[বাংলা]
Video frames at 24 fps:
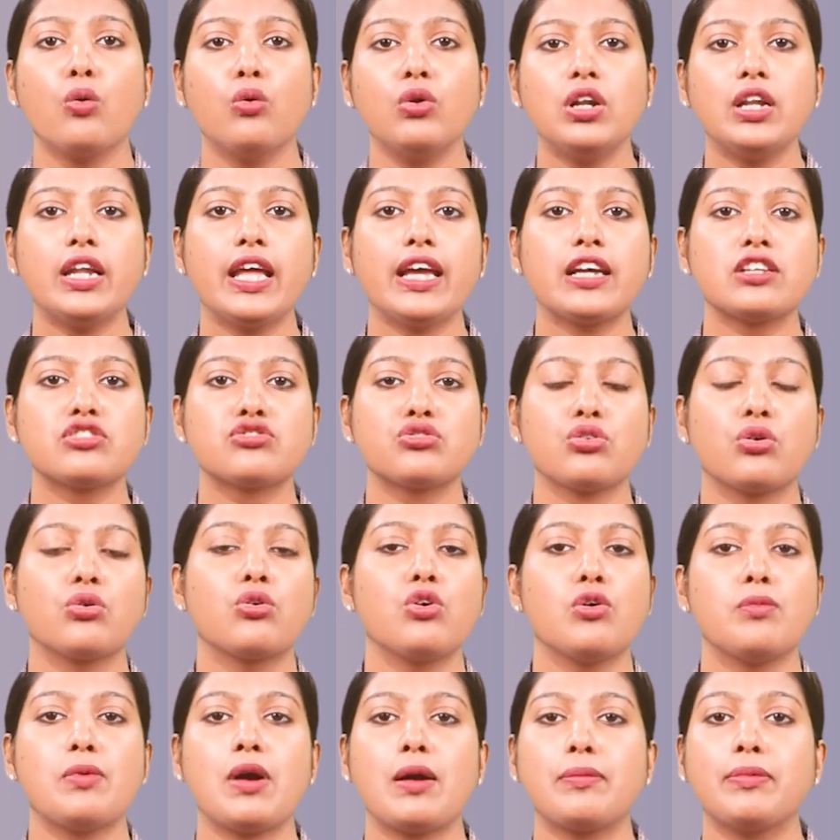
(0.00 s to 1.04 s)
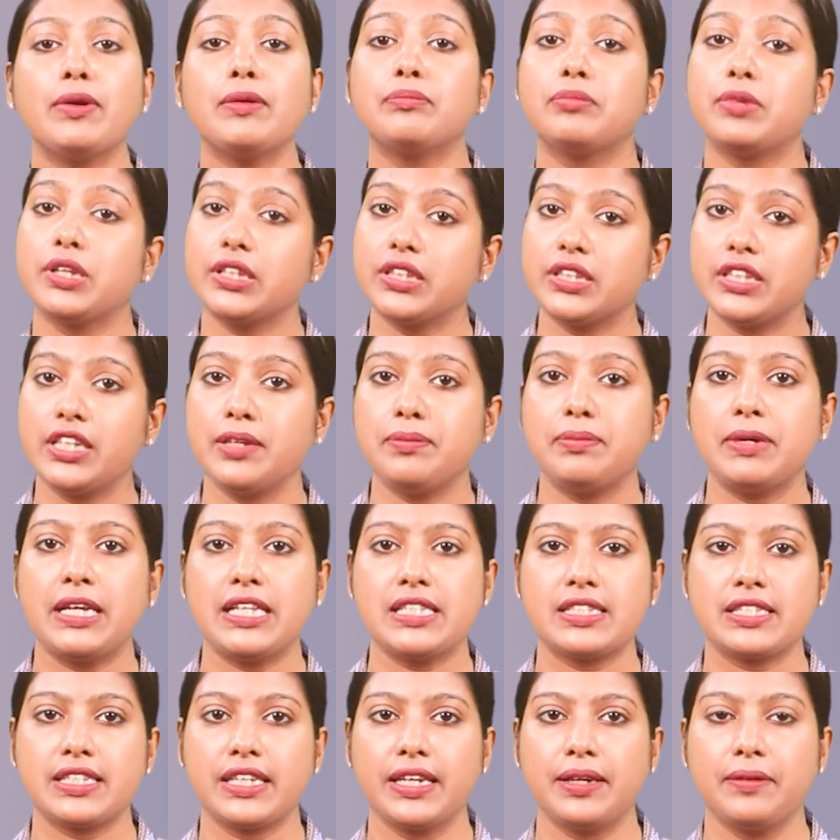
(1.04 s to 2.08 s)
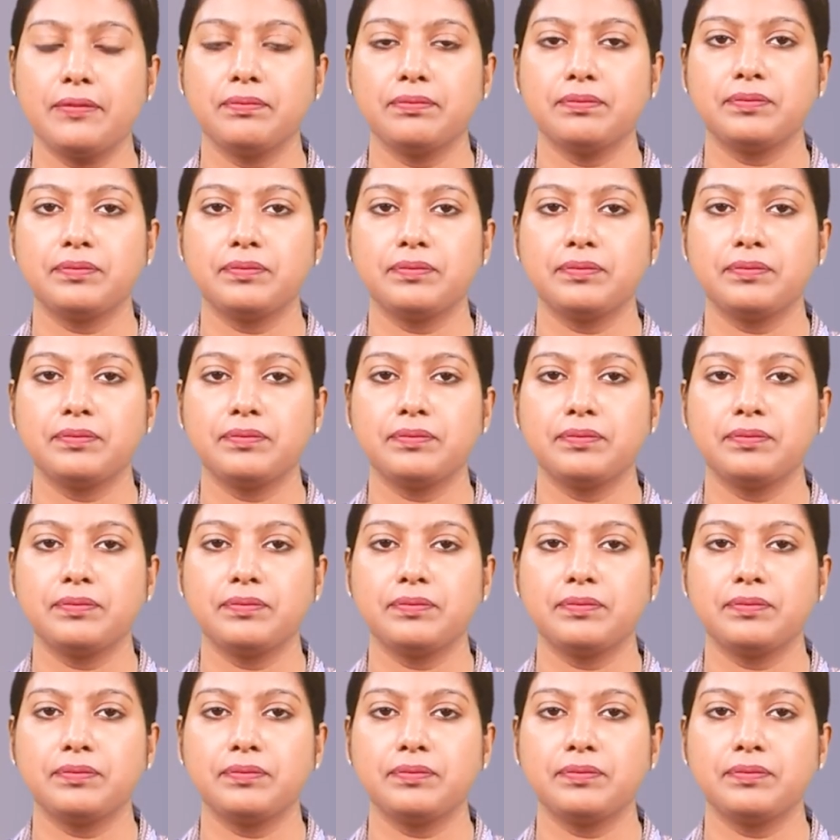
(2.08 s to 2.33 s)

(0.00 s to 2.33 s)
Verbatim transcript: উল্লেখযোগ্যভাবে বৃদ্ধি পেয়েছে